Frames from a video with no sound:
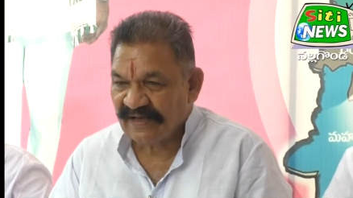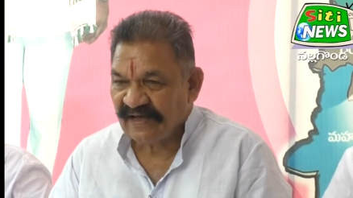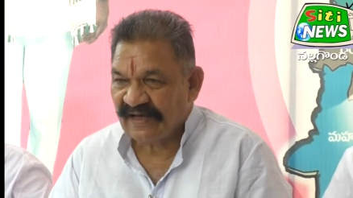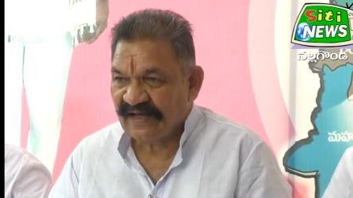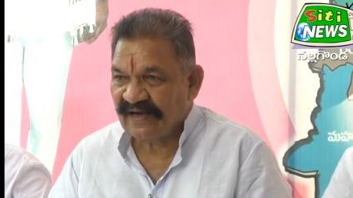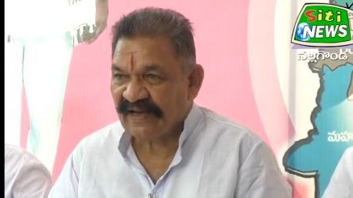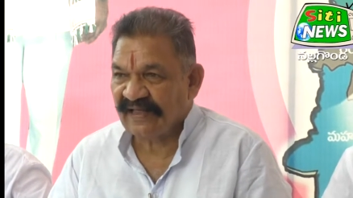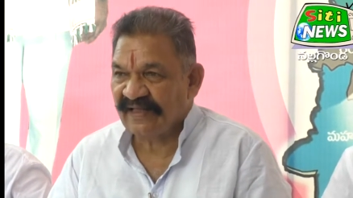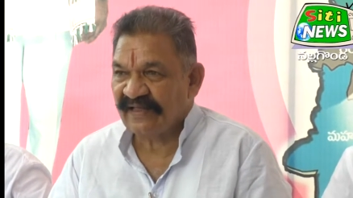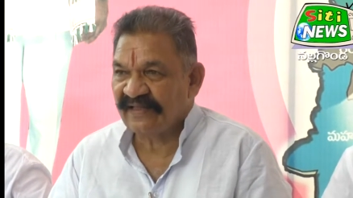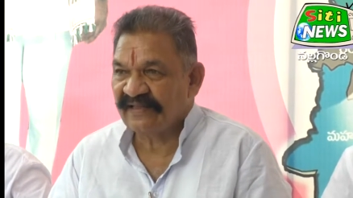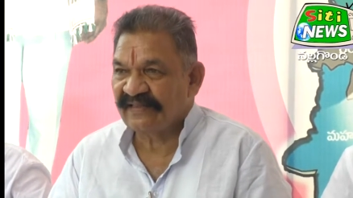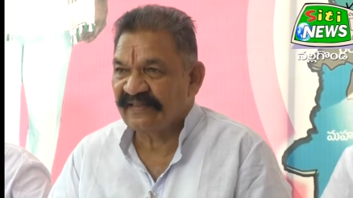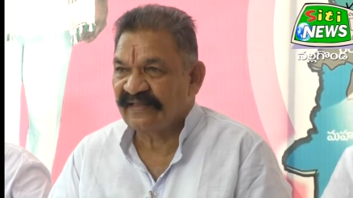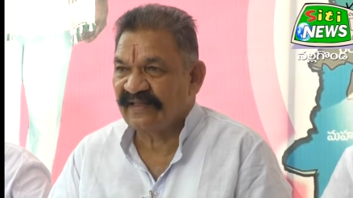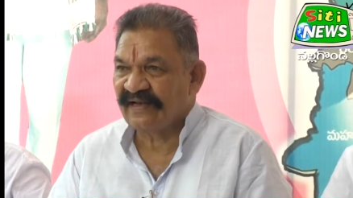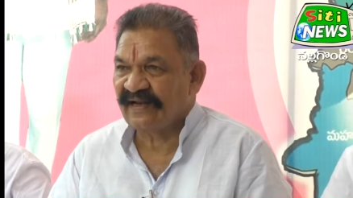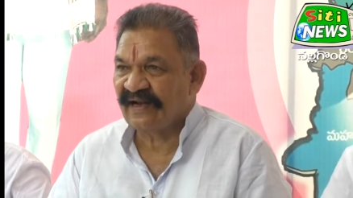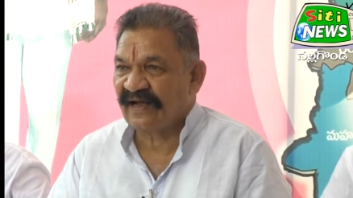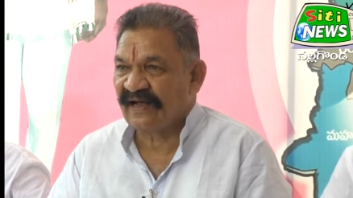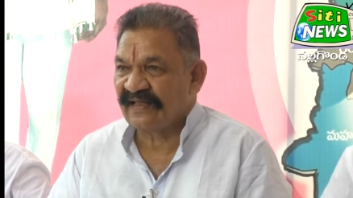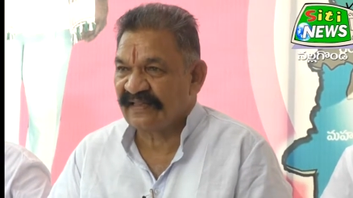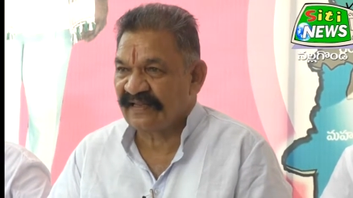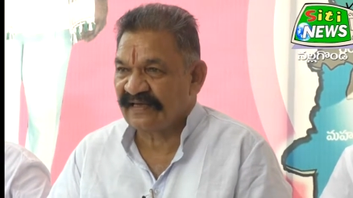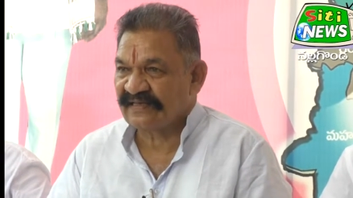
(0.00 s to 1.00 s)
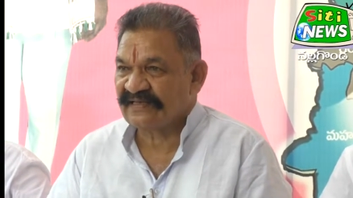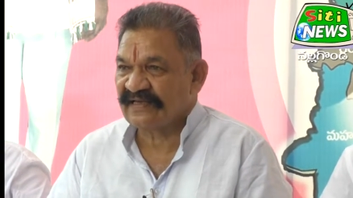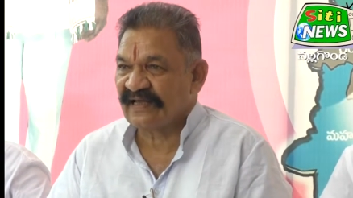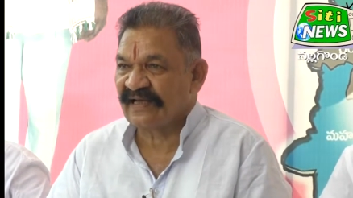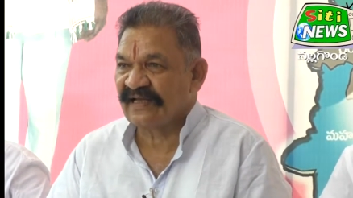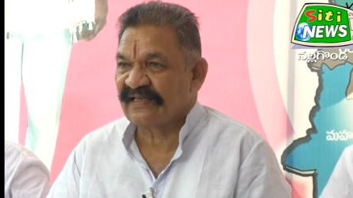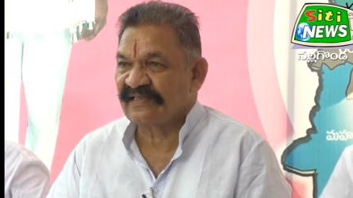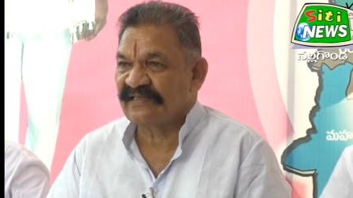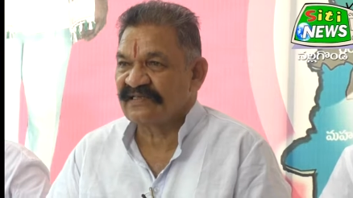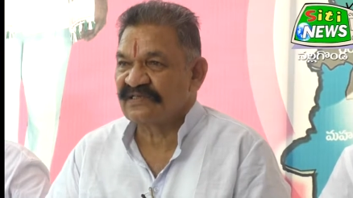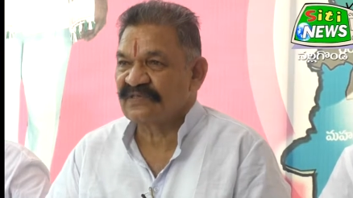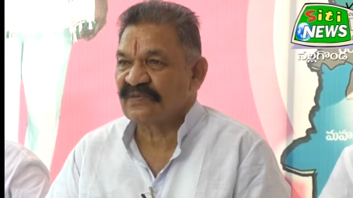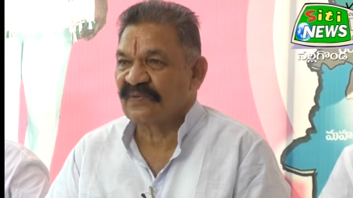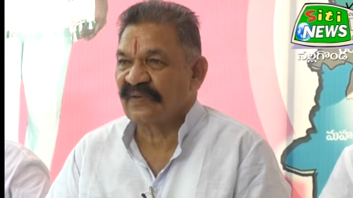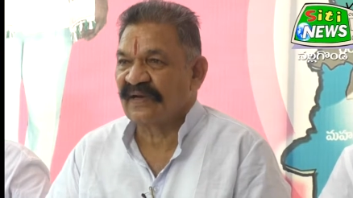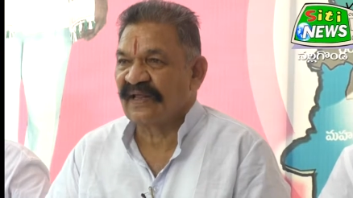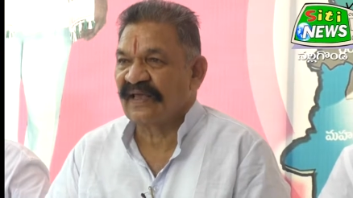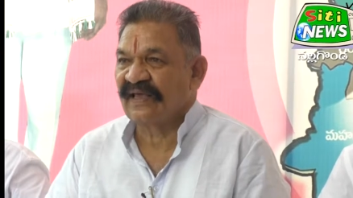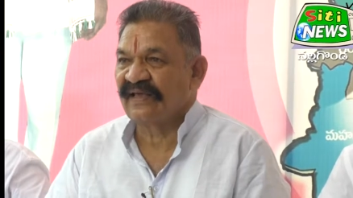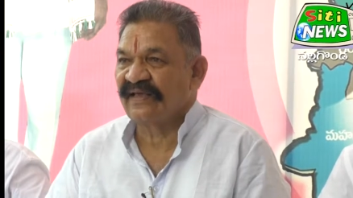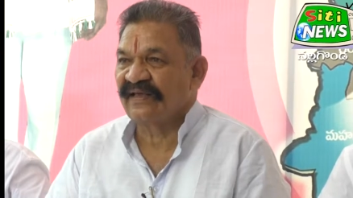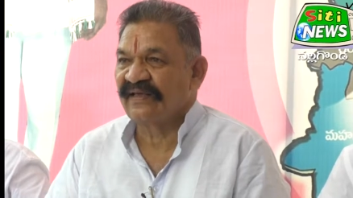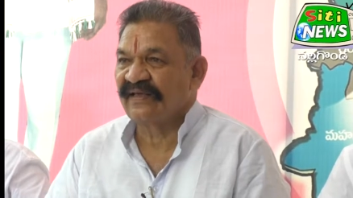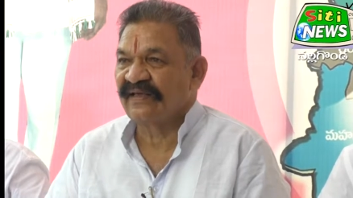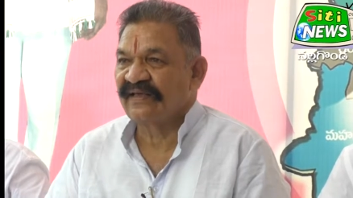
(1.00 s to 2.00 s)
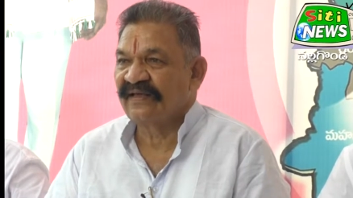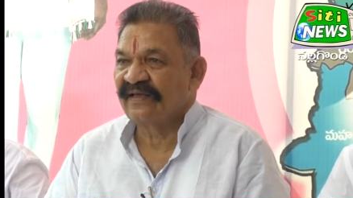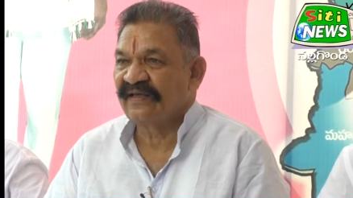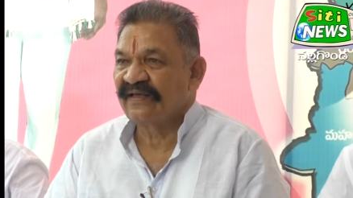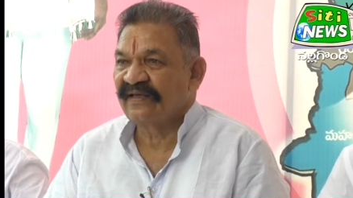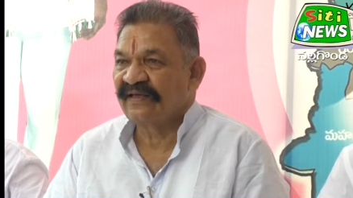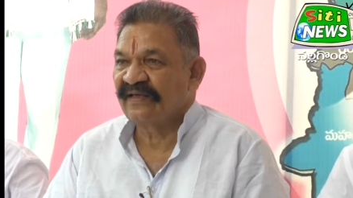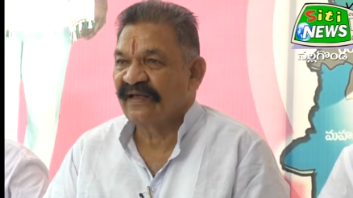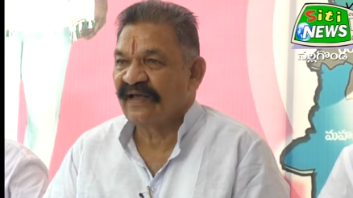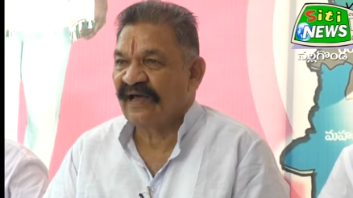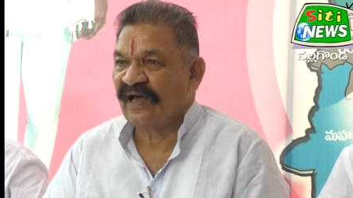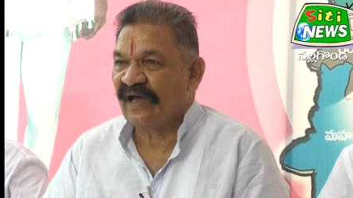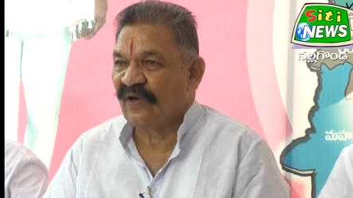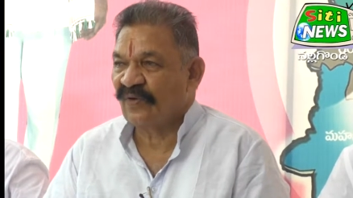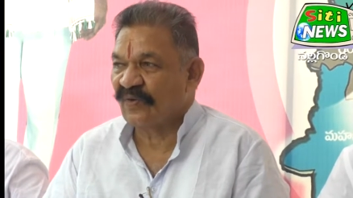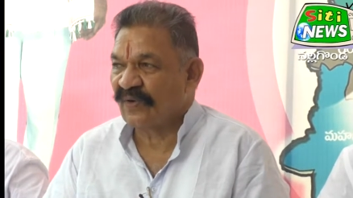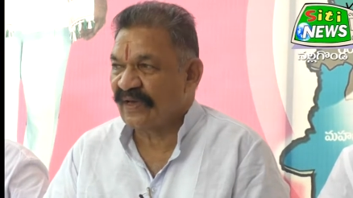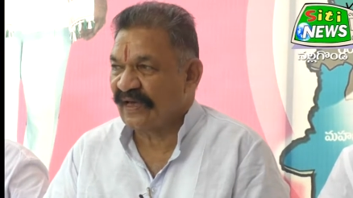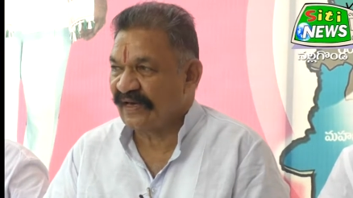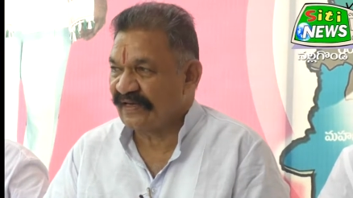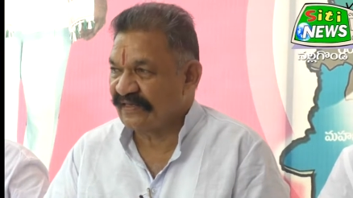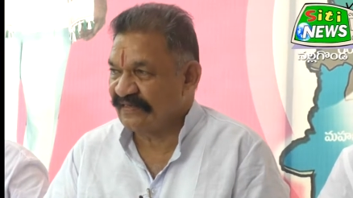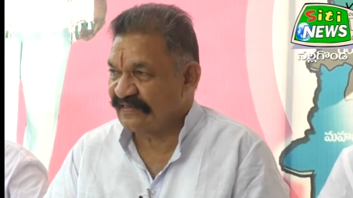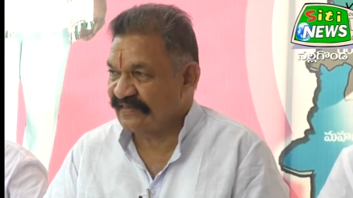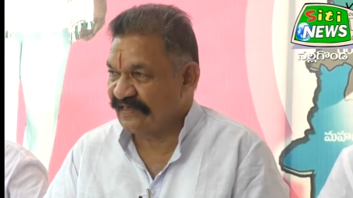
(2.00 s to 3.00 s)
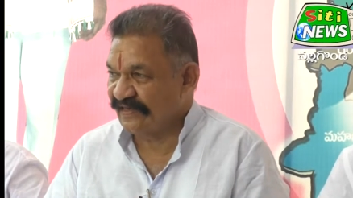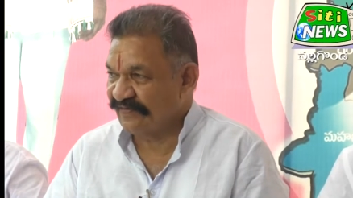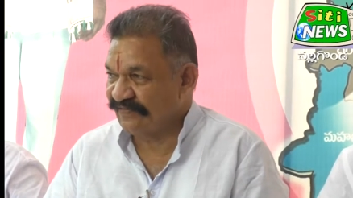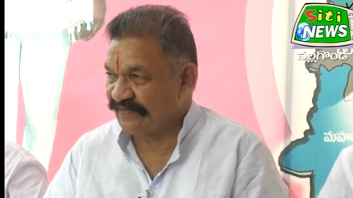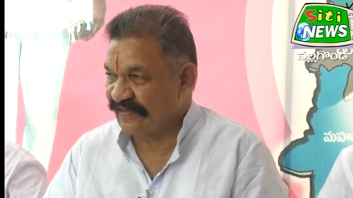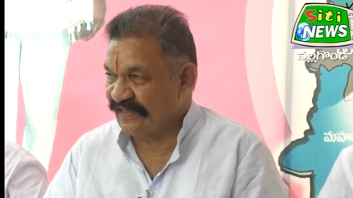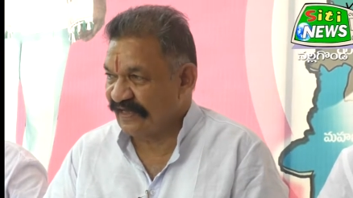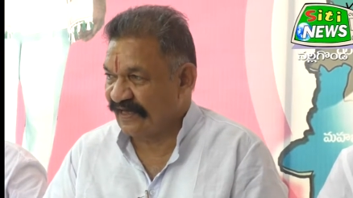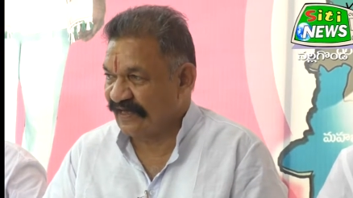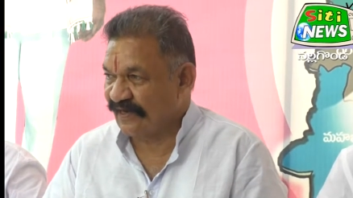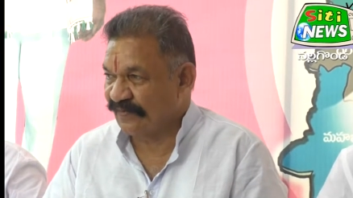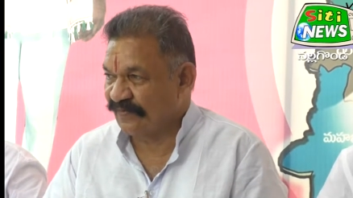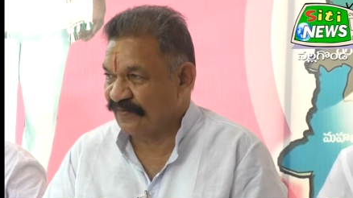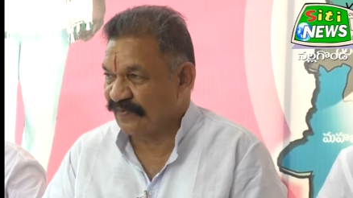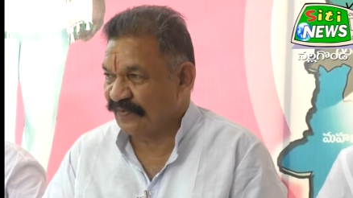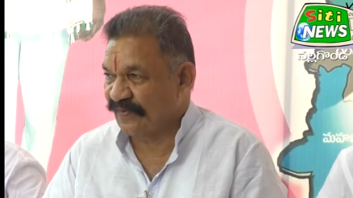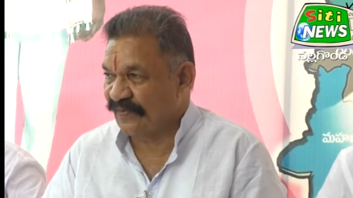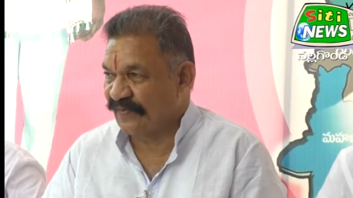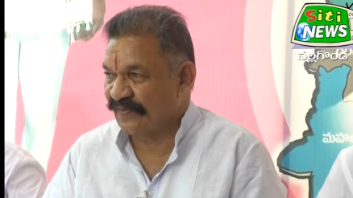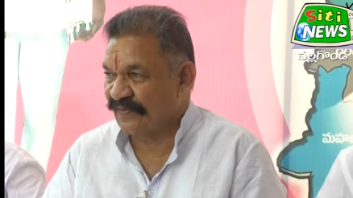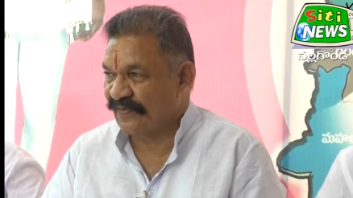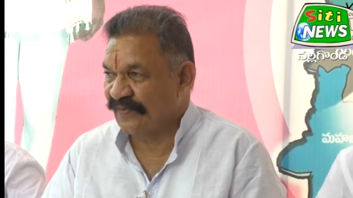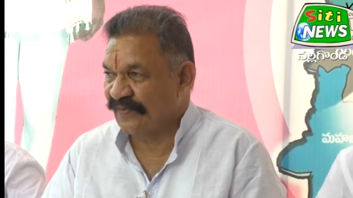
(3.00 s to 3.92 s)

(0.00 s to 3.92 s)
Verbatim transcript: అని దీన్ని ఆదర్శంగా తీసుకొని అనుకరించే విధానంలో